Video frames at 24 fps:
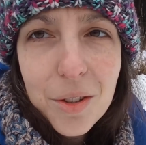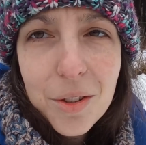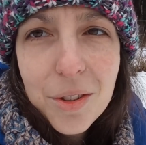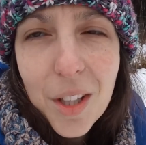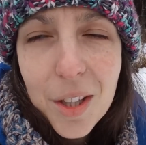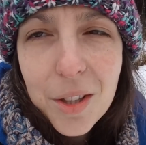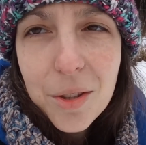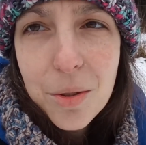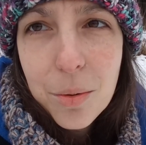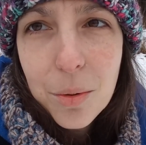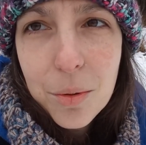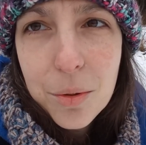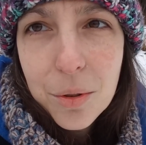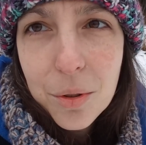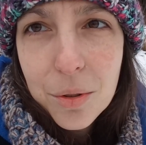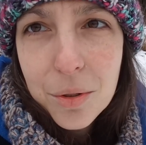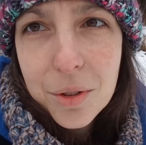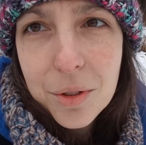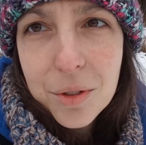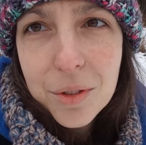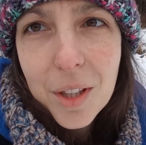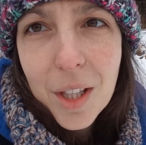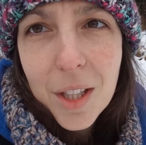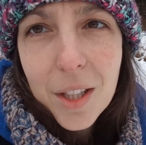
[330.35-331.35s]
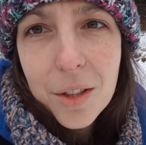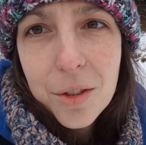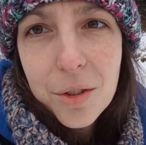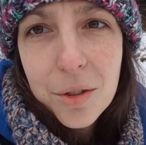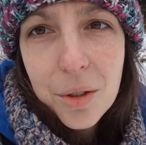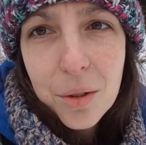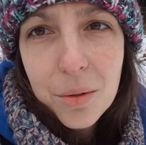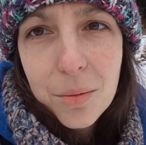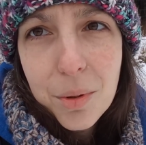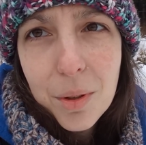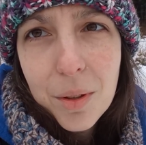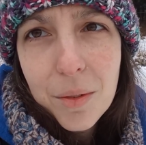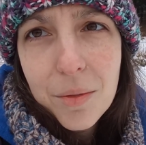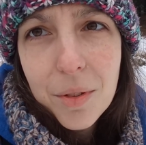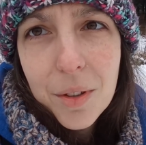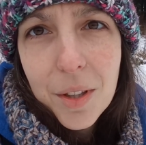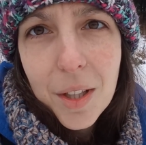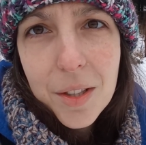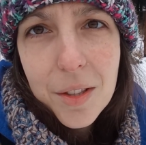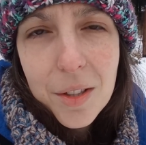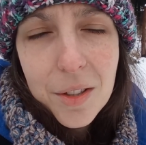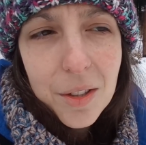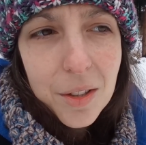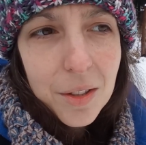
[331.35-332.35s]
tak słodko kaleczy niektóre
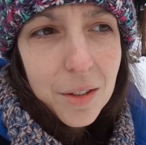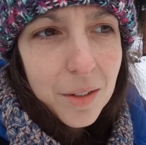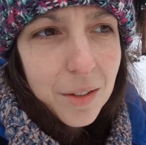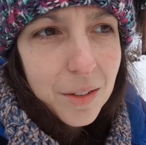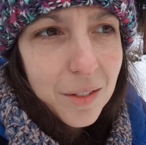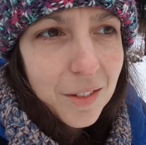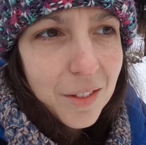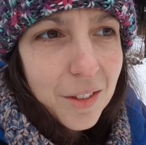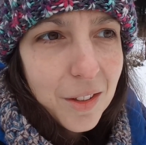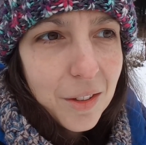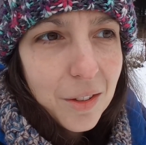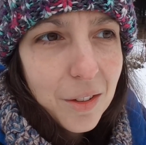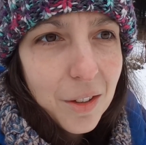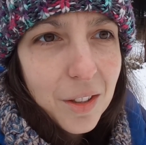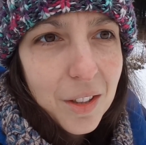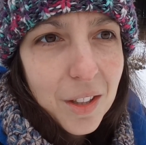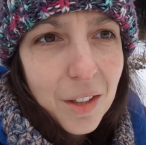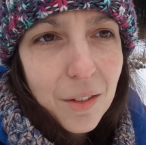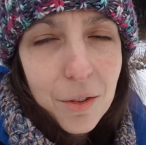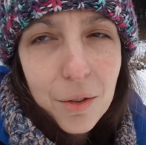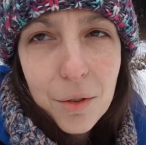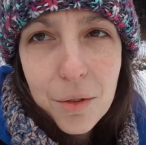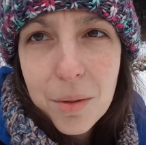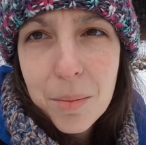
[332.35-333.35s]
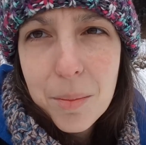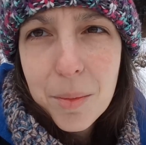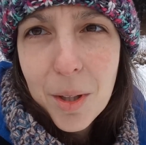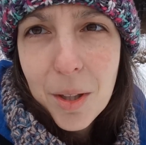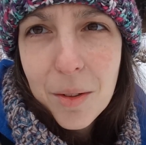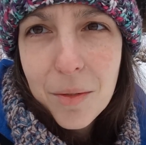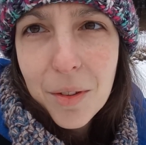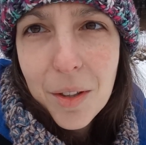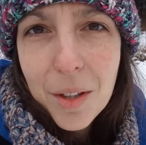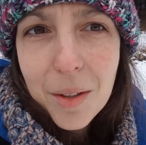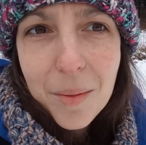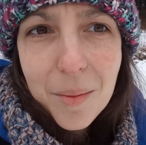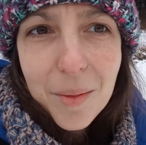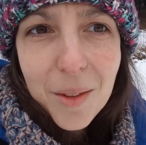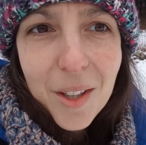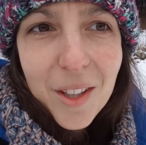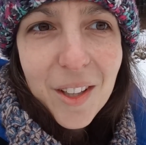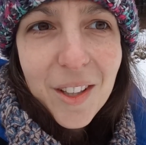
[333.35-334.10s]
wyrazy i nawet o tym nie wie